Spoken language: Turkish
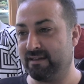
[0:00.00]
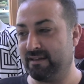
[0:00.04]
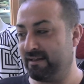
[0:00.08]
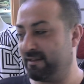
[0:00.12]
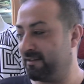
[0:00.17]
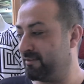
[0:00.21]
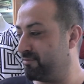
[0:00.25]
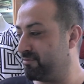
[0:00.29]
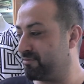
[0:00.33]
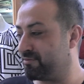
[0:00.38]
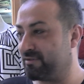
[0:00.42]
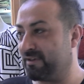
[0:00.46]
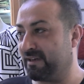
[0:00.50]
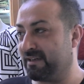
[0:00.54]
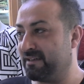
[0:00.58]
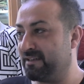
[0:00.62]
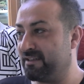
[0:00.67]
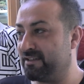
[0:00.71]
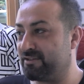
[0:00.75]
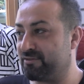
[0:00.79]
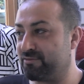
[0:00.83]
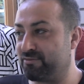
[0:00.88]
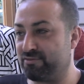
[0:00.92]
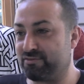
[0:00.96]
E dükkan,
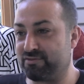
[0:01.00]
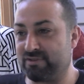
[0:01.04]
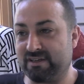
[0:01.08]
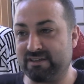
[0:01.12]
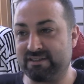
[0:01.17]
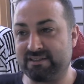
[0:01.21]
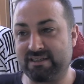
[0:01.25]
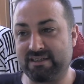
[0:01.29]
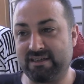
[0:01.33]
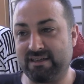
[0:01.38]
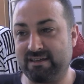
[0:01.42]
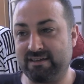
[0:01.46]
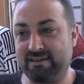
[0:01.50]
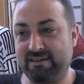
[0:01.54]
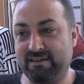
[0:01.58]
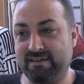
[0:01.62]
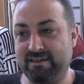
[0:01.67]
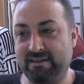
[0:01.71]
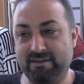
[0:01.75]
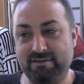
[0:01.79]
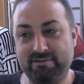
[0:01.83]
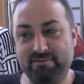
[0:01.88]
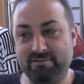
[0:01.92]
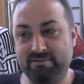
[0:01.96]
iş güç anca yani
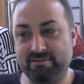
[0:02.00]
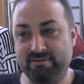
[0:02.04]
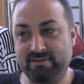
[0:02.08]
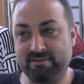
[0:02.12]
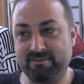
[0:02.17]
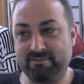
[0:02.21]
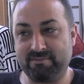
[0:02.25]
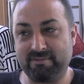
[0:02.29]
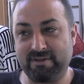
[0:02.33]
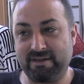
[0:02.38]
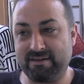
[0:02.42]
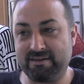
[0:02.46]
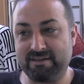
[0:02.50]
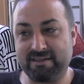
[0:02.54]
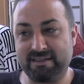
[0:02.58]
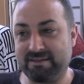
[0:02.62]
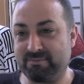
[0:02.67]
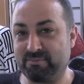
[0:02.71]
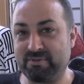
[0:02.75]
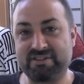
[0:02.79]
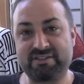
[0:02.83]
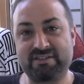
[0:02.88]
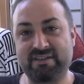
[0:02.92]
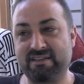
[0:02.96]
ev yani
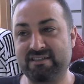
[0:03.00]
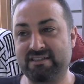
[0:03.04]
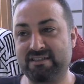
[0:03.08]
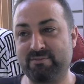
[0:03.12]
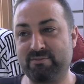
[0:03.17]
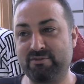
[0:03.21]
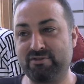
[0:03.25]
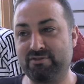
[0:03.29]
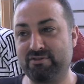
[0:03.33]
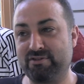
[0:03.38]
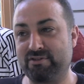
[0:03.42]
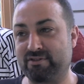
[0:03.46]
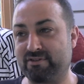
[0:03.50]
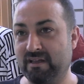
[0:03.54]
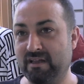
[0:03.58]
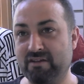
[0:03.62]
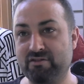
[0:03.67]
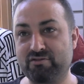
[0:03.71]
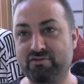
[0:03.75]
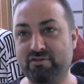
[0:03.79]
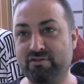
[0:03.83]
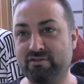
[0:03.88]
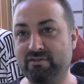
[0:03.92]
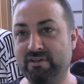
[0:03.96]
gitme şansımız yok.
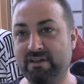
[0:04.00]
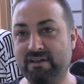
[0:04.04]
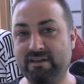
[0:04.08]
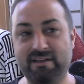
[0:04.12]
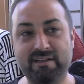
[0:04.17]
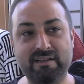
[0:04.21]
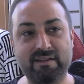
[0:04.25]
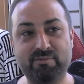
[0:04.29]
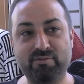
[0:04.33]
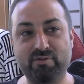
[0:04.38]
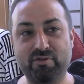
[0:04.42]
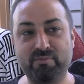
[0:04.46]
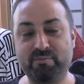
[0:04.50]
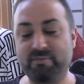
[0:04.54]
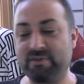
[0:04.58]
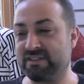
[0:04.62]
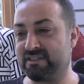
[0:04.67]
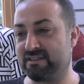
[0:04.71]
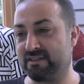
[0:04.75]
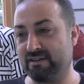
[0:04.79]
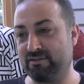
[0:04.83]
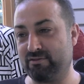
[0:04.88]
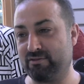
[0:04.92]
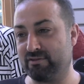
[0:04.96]
En son herhalde bir
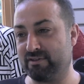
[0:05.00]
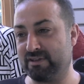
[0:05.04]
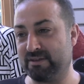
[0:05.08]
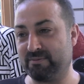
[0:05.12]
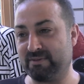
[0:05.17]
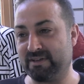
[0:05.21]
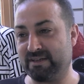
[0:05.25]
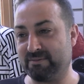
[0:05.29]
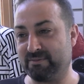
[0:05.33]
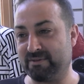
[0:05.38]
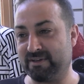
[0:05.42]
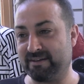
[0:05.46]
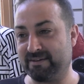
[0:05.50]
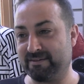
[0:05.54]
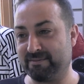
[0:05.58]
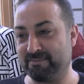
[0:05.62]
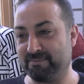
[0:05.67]
15 sene oldu hemen hemen.